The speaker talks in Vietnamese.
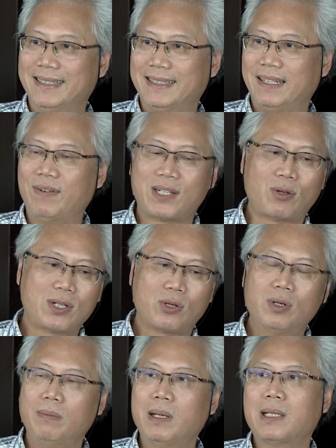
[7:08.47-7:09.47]
thì về sau sẽ
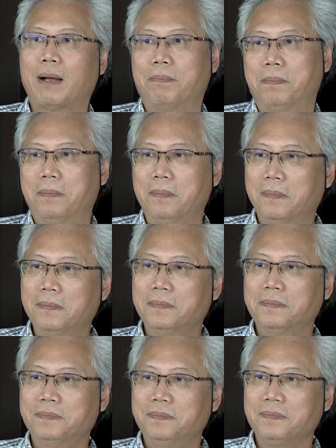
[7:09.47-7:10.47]
có người biên tập
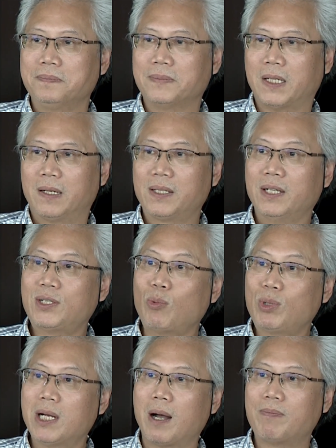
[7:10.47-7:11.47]
đó thì trong
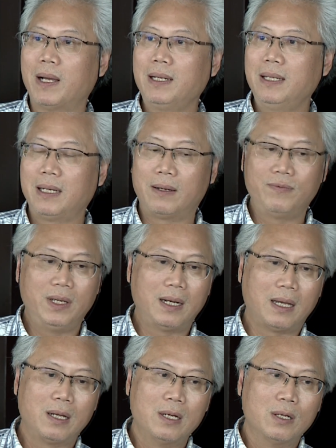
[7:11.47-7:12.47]
trường hợp đấy thì là vì
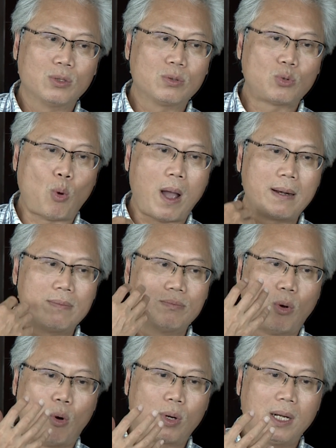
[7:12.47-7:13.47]
là toàn
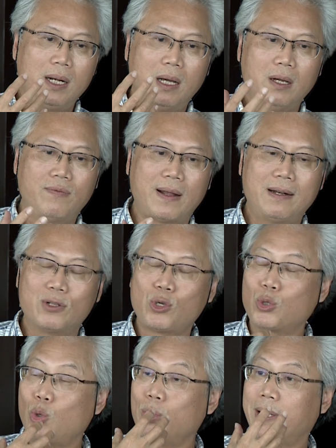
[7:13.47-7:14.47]
bộ cái lời văn là do
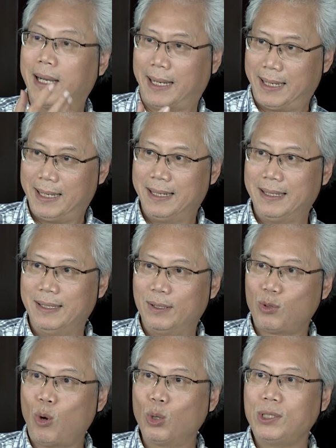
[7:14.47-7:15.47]
tôi kể
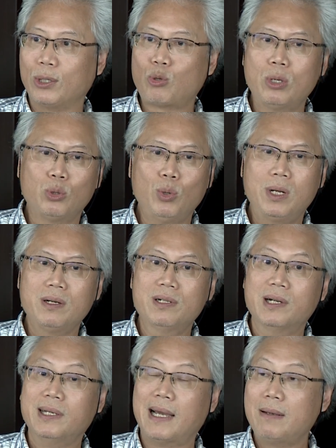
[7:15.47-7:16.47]
cô chỉ thuần túy là
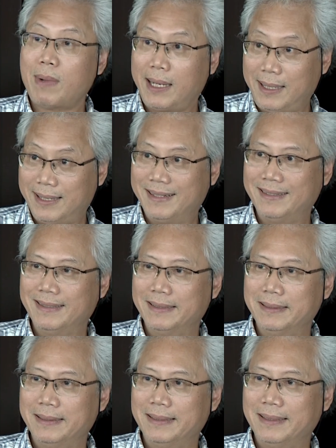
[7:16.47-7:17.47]
người đánh máy
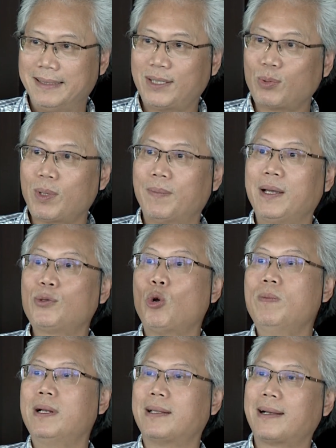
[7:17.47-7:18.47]
thì trong trường đấy
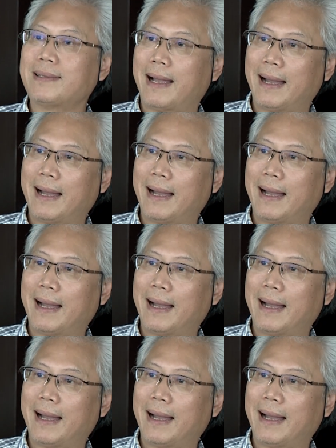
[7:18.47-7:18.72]
tôi mới là tác giả